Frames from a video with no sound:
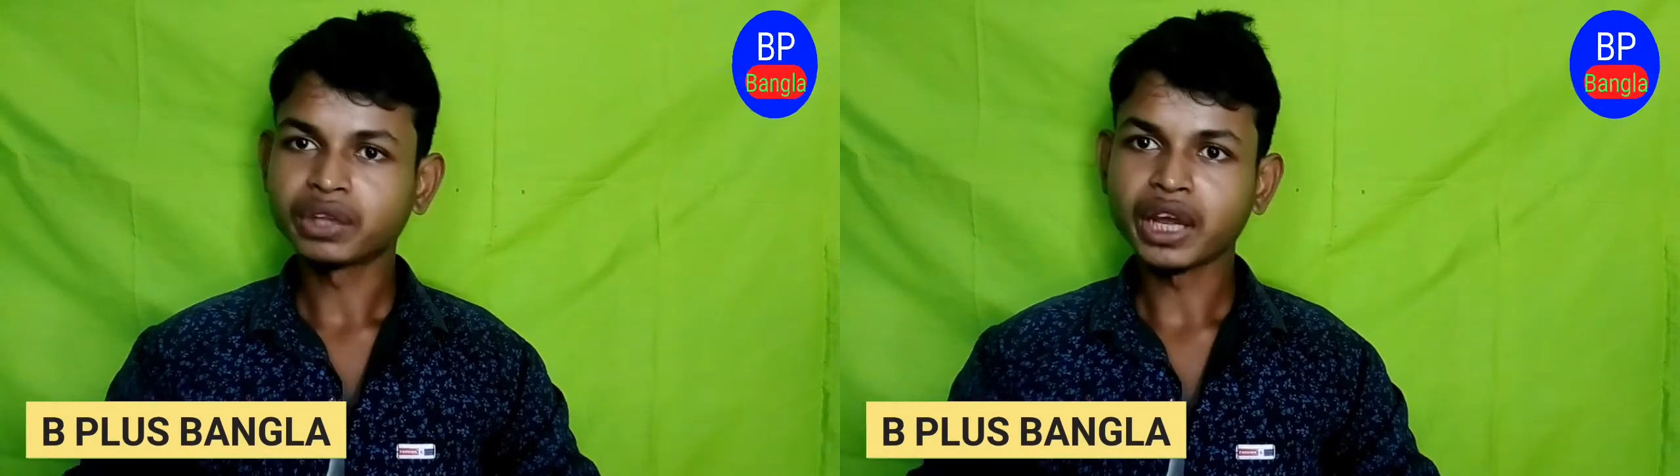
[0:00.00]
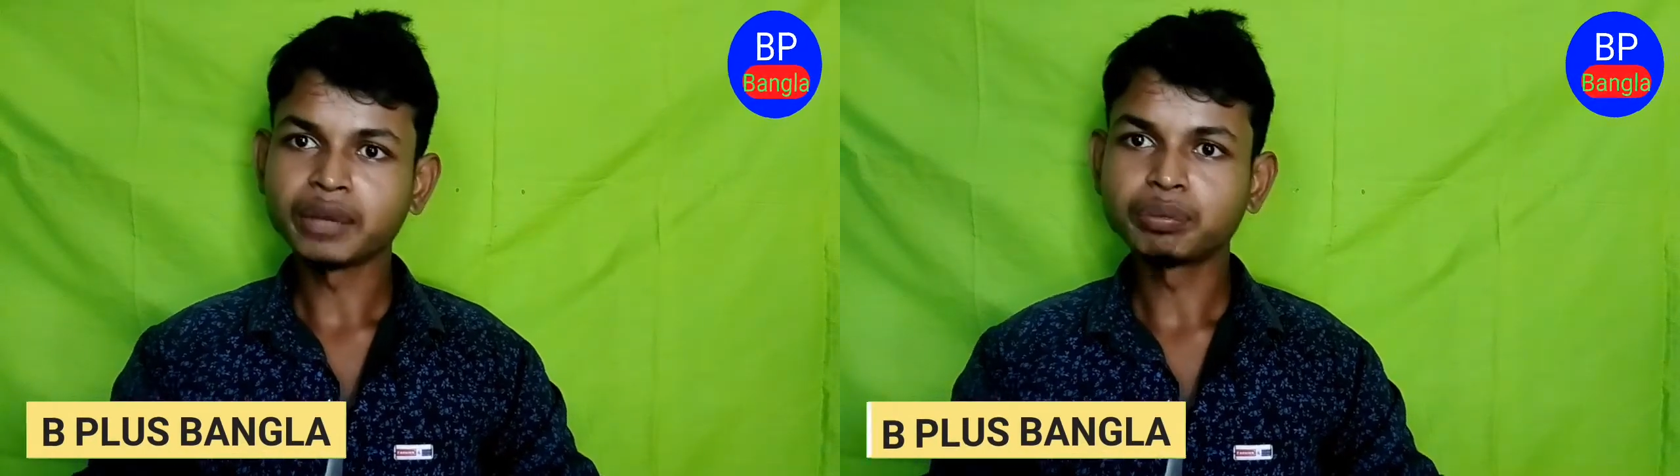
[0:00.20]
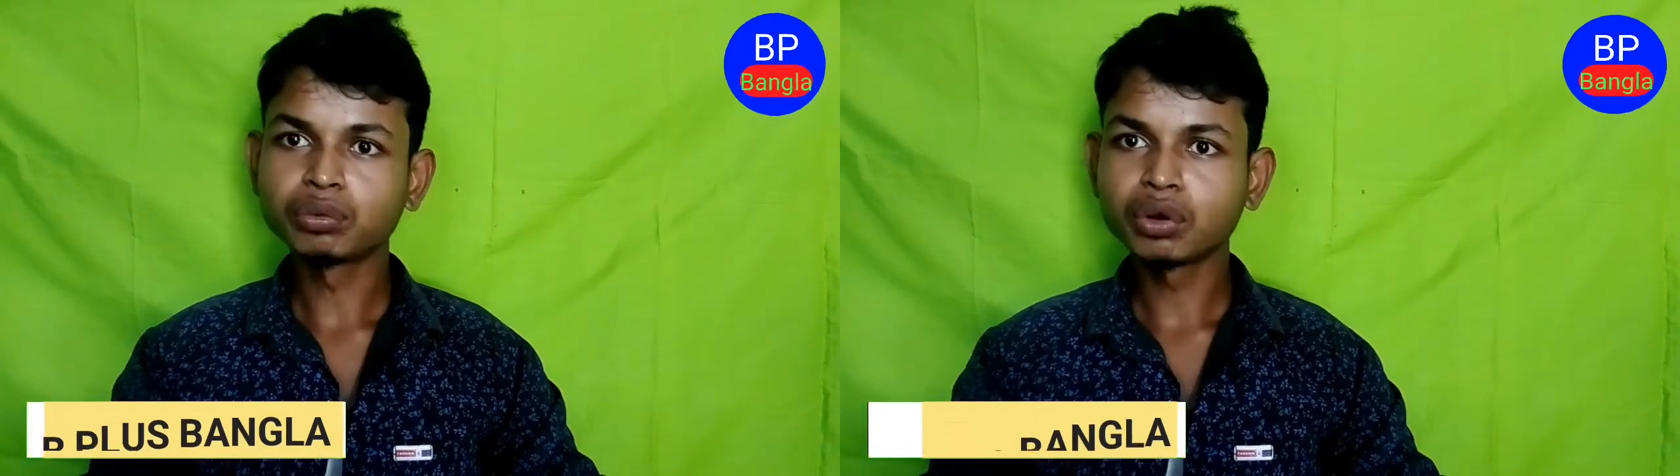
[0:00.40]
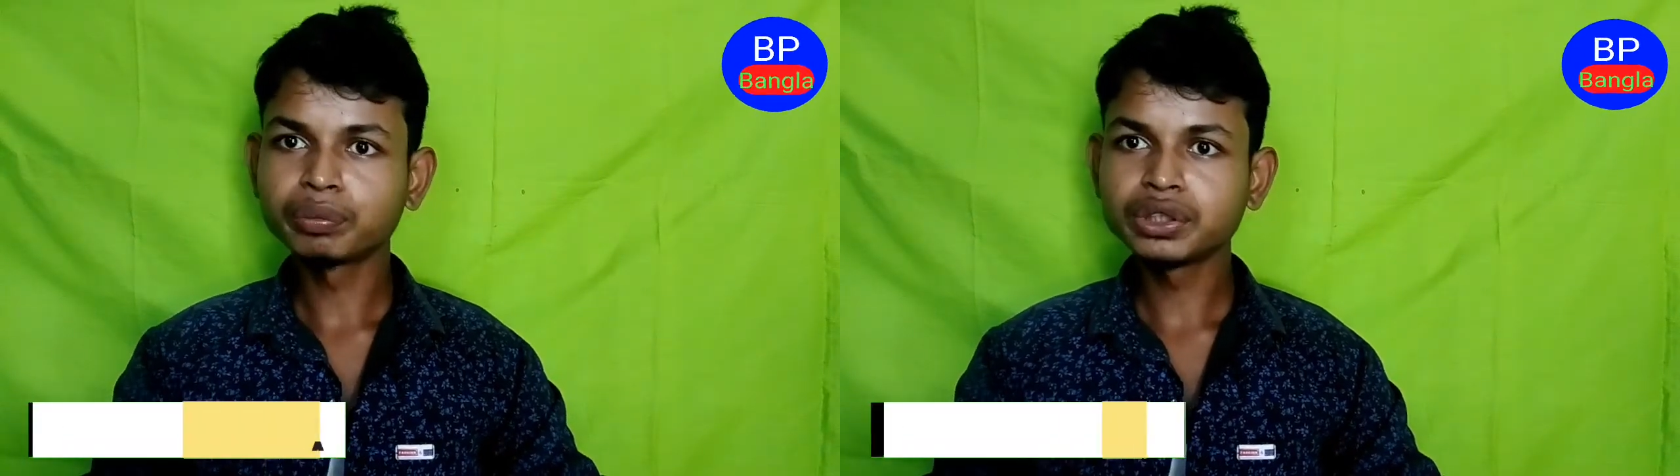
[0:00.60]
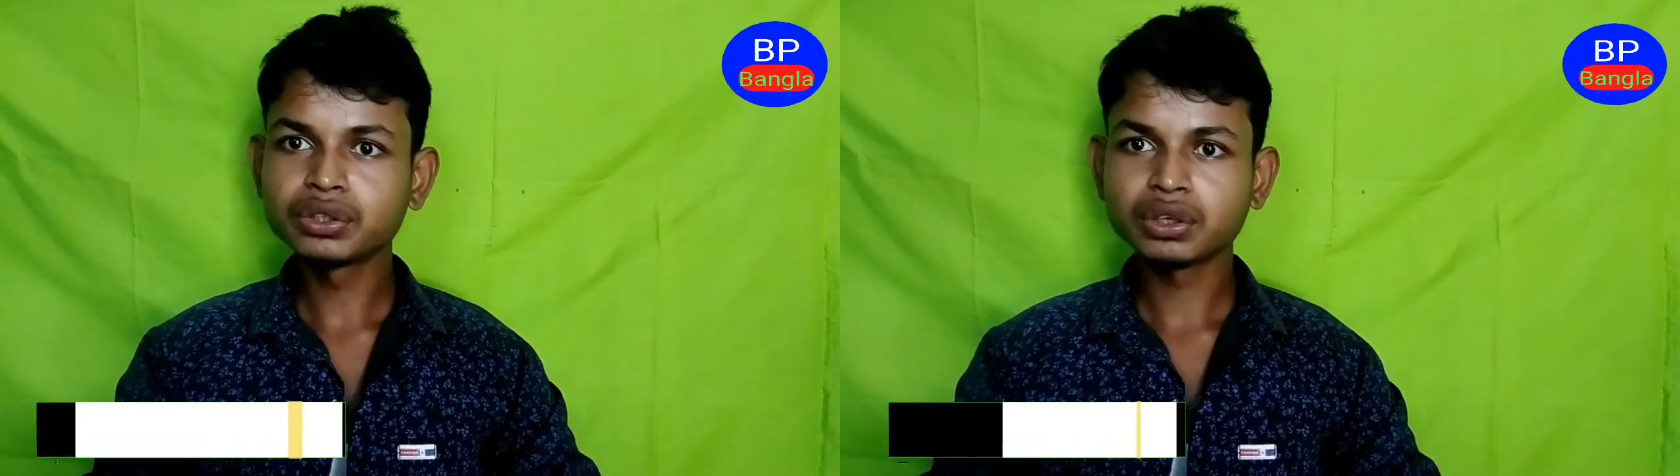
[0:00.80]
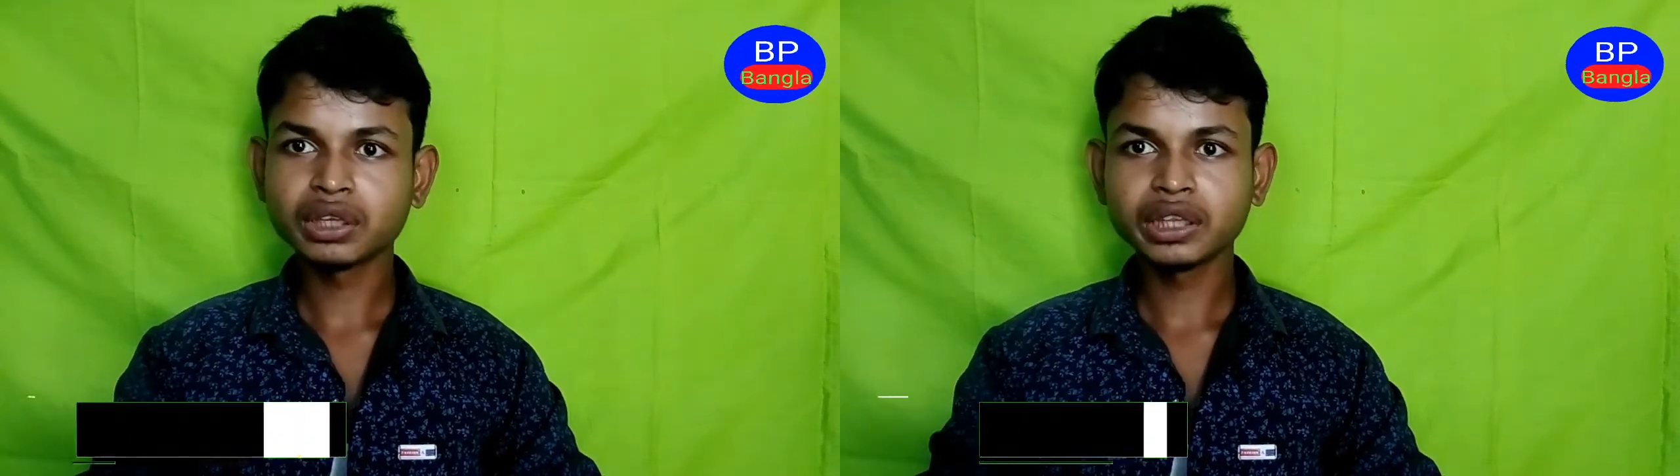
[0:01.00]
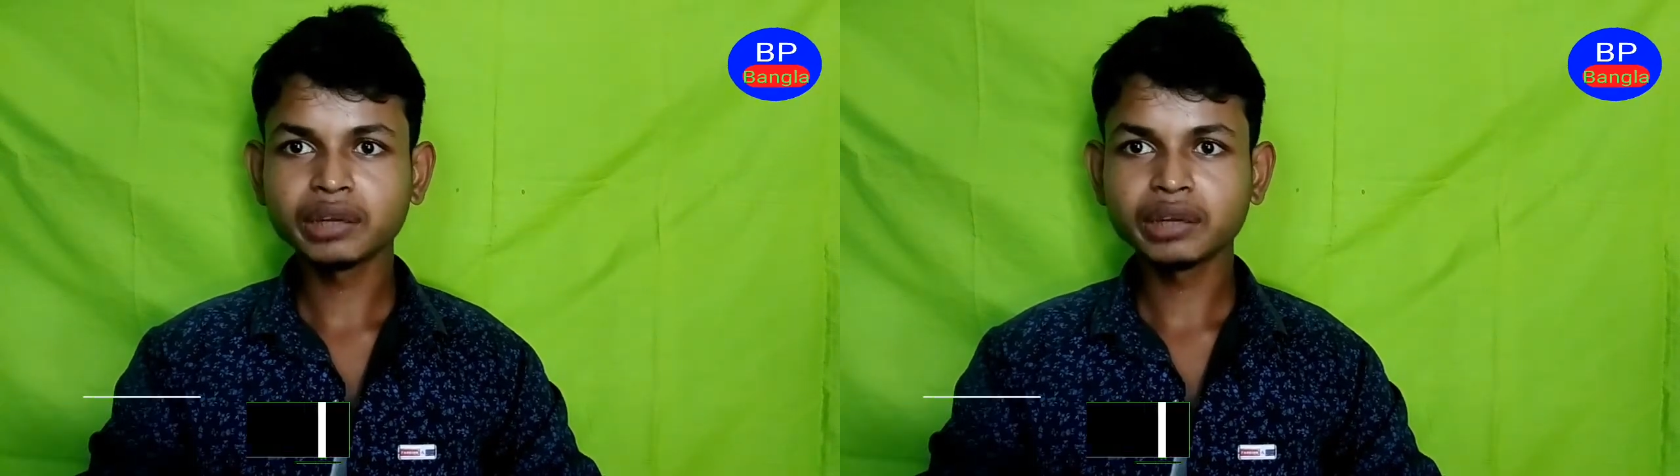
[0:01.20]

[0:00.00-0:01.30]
তাই পুরো ভিডিওটা